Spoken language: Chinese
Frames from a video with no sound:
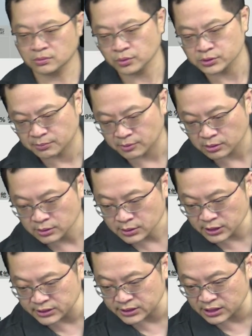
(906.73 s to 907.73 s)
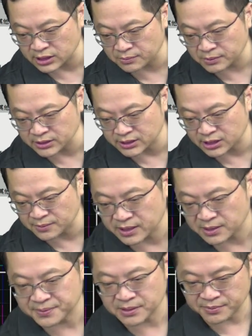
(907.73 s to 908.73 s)
为什么？一点二、一点二
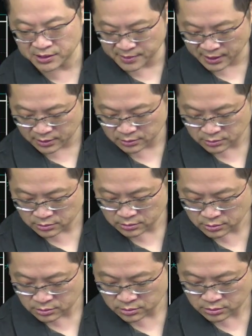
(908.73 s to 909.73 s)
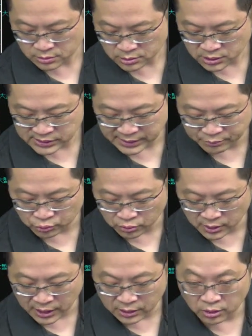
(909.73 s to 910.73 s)
P B 嘛，差不多了。